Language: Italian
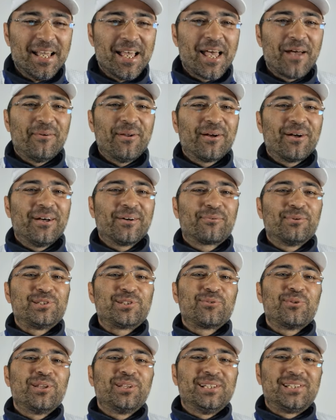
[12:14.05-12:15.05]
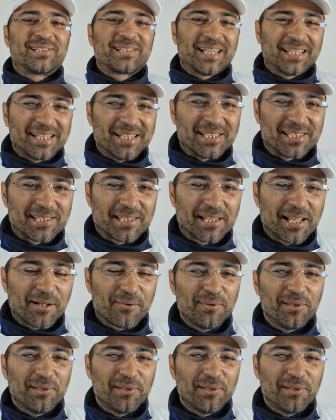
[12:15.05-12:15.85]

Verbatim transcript: è una questione di statistica,